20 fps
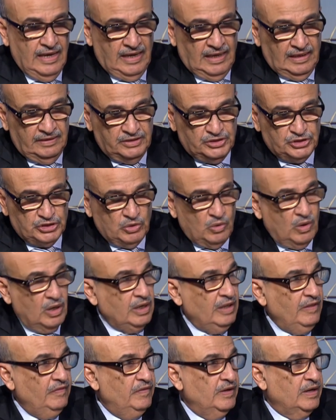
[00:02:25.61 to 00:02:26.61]
عن
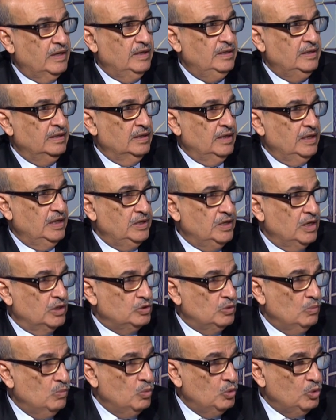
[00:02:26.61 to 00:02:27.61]
الشوارع الذكية إدارة
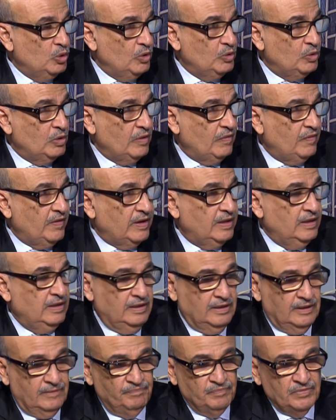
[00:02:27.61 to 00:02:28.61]
المرور
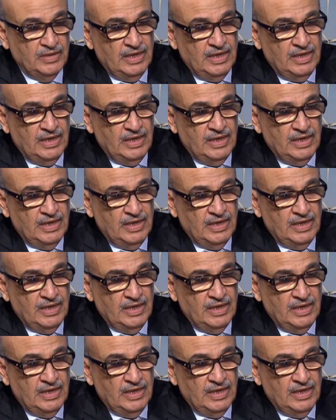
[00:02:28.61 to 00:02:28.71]
الذكية